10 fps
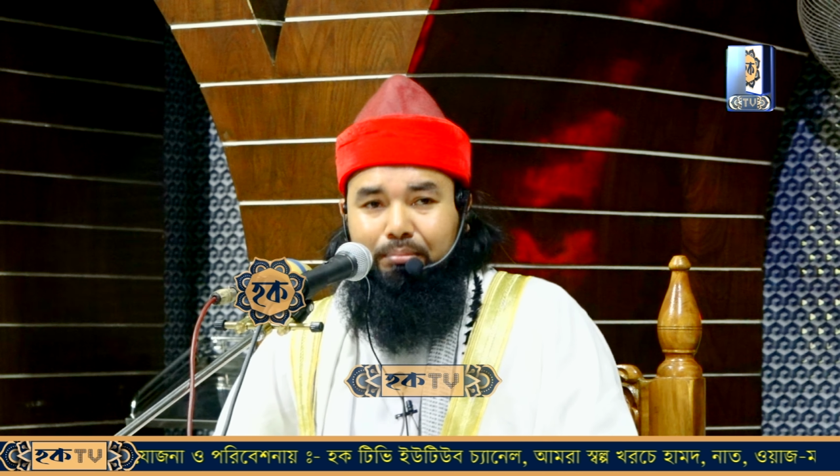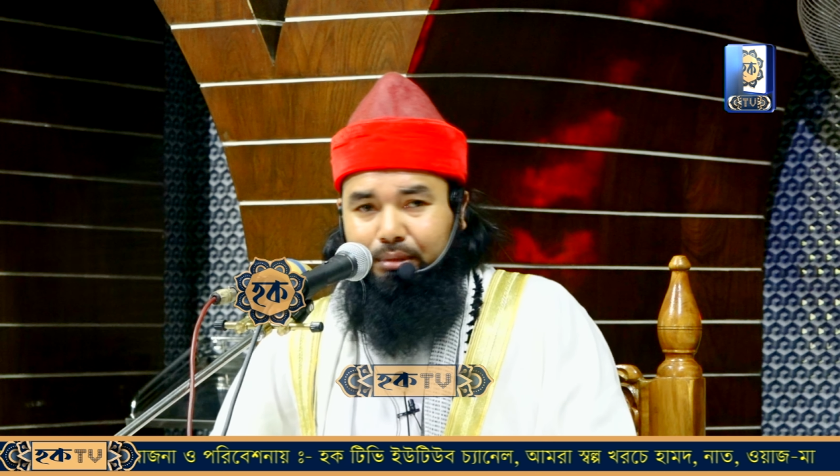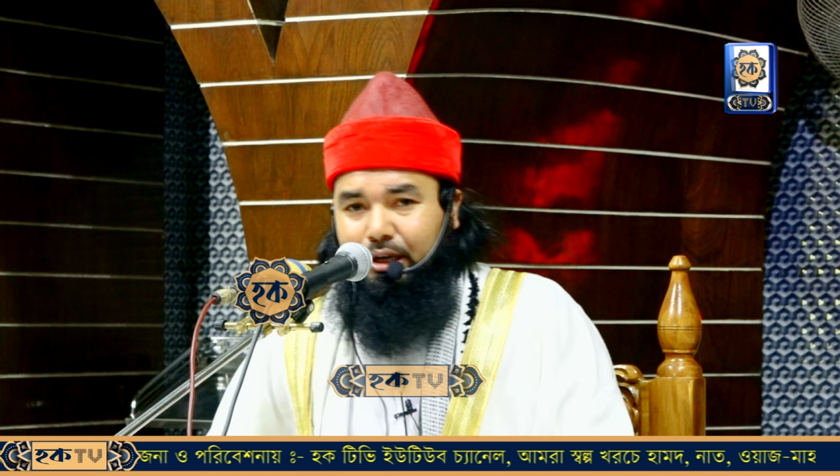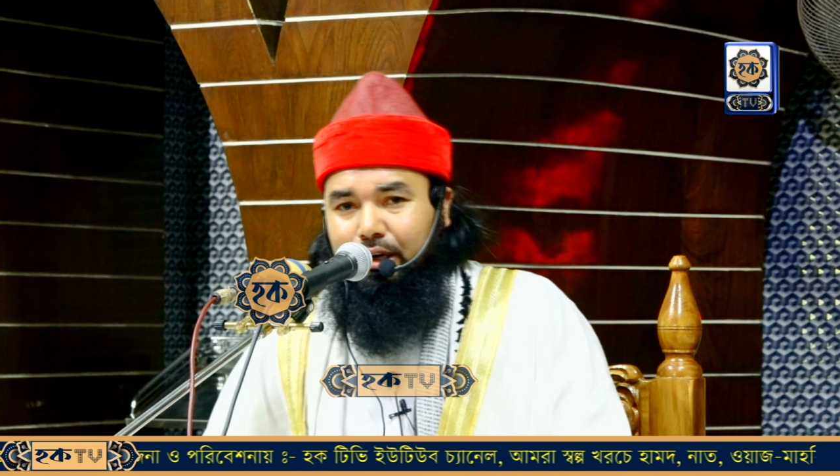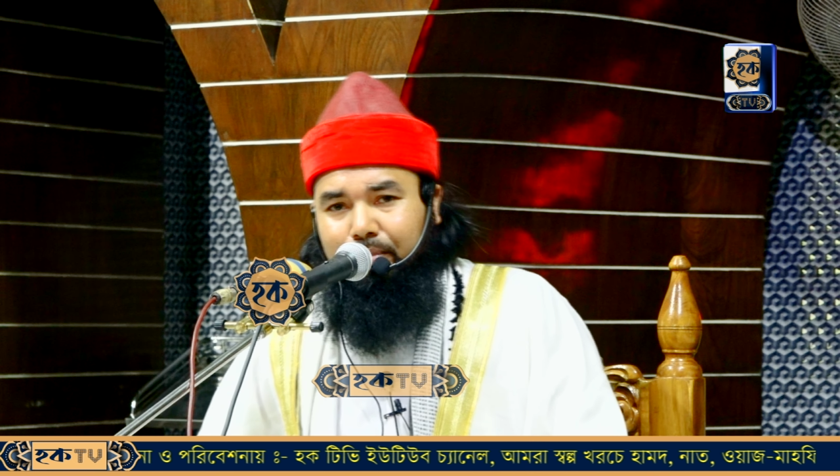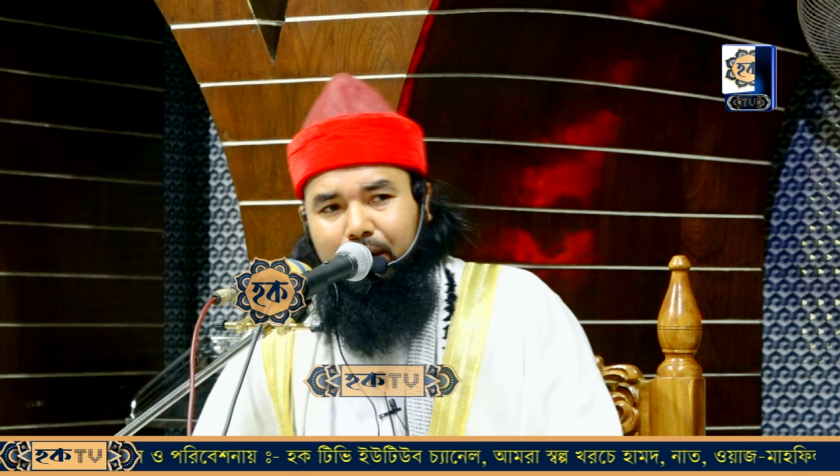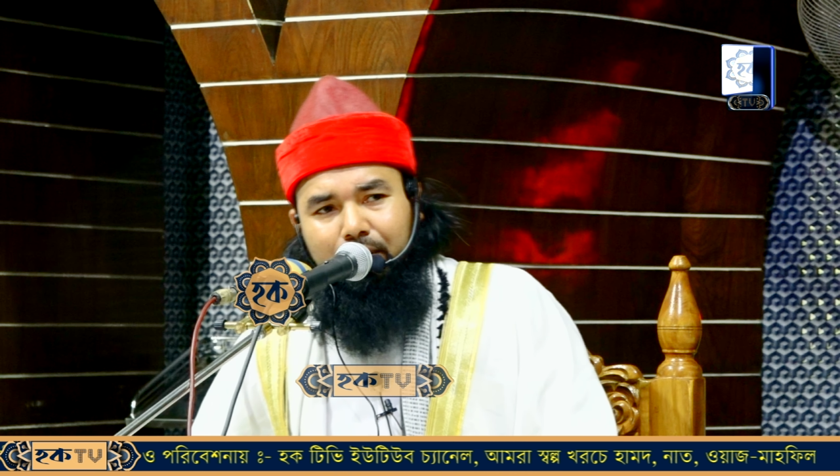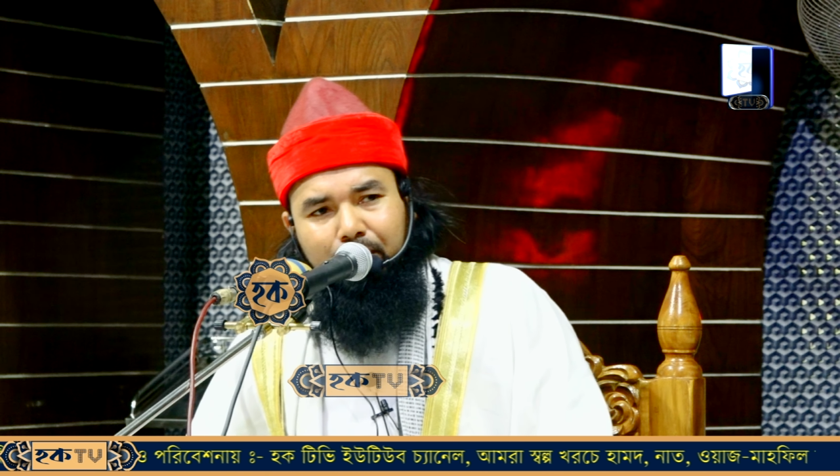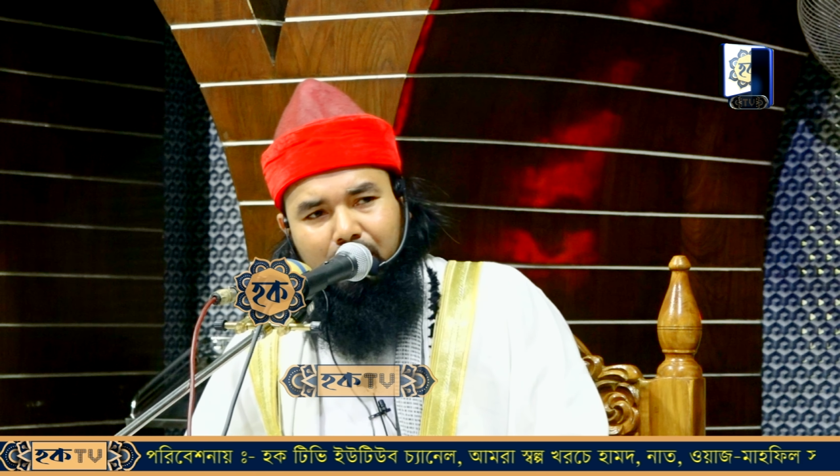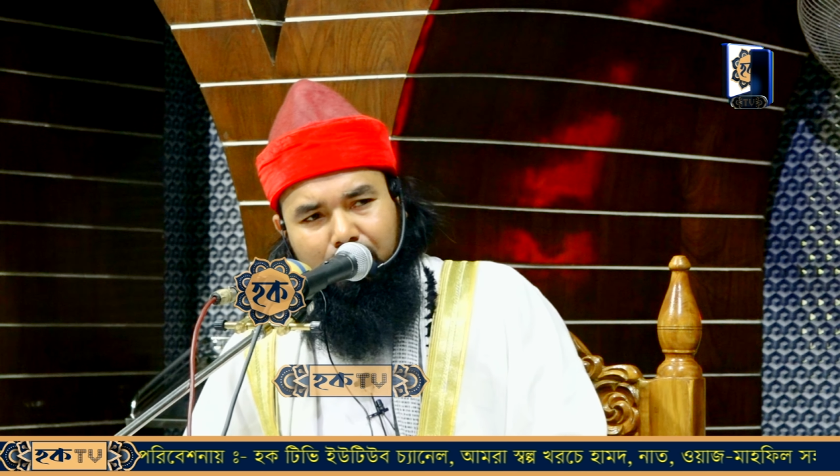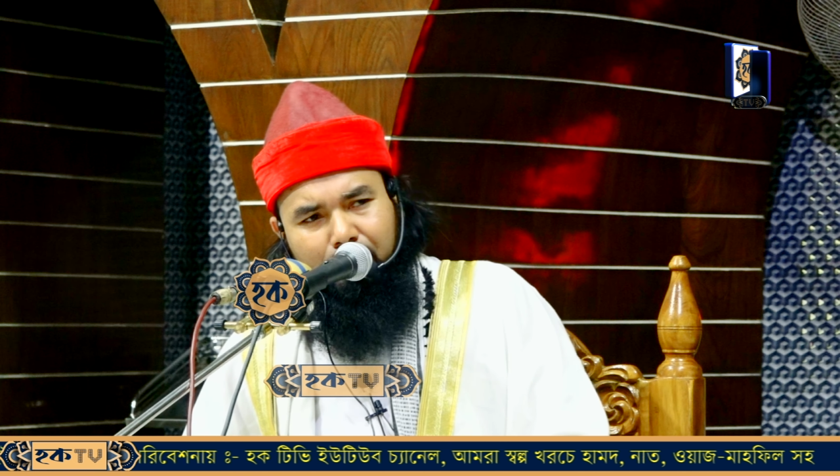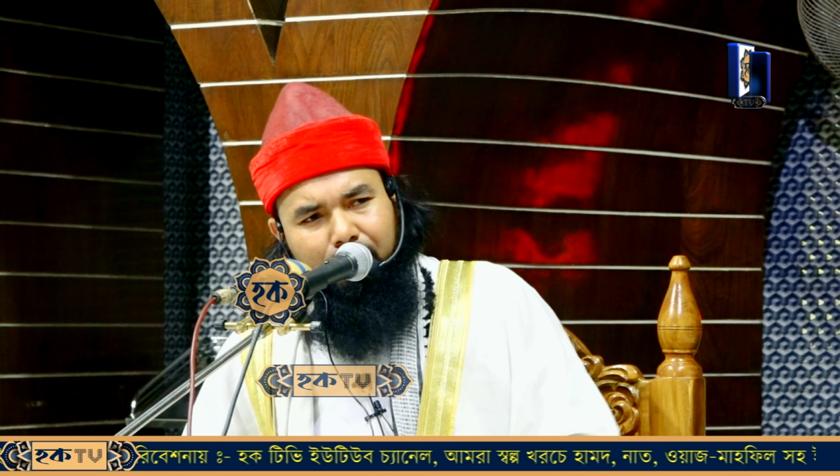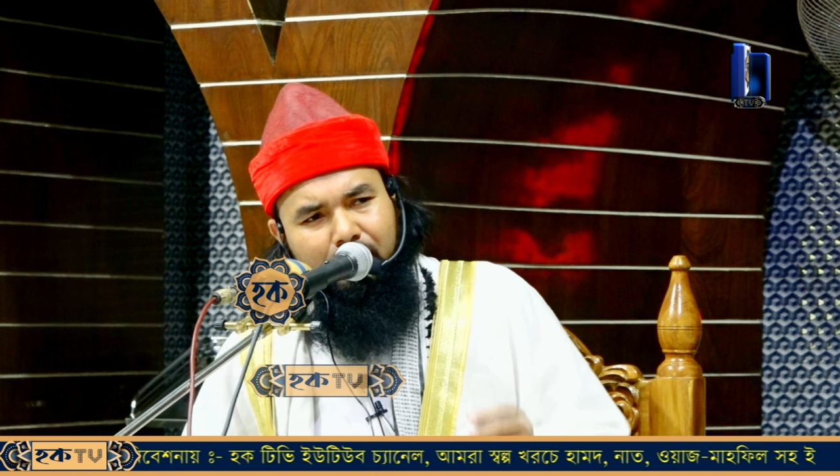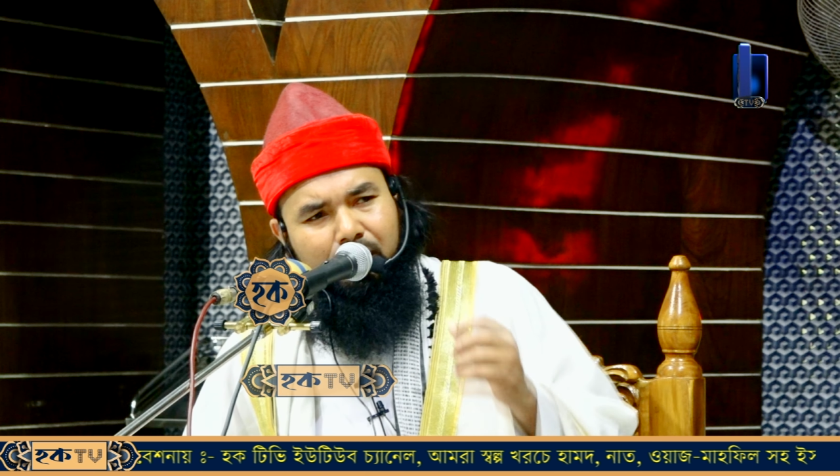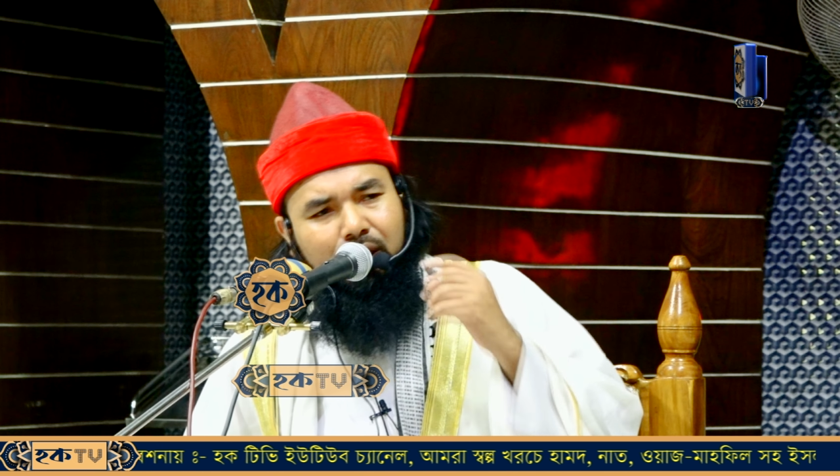মেঘেরবান মা
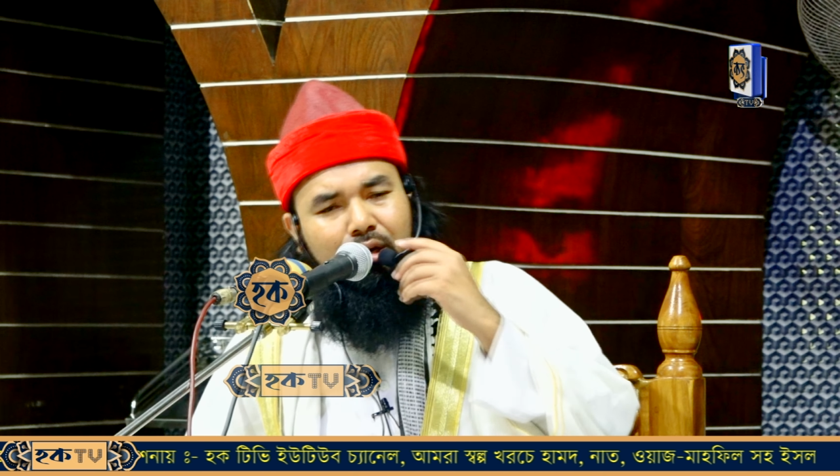বাবার